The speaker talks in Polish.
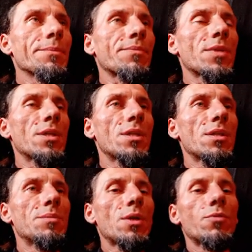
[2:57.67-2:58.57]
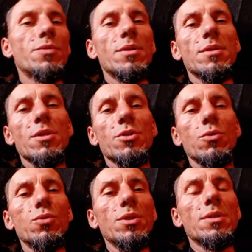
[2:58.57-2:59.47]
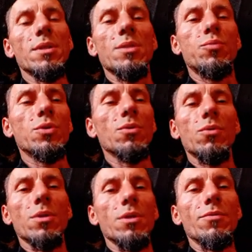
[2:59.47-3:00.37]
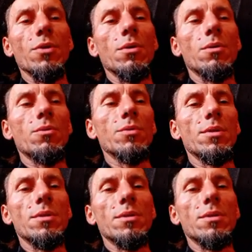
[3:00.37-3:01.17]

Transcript: E, miał wizję, że ulice spłyną krwią i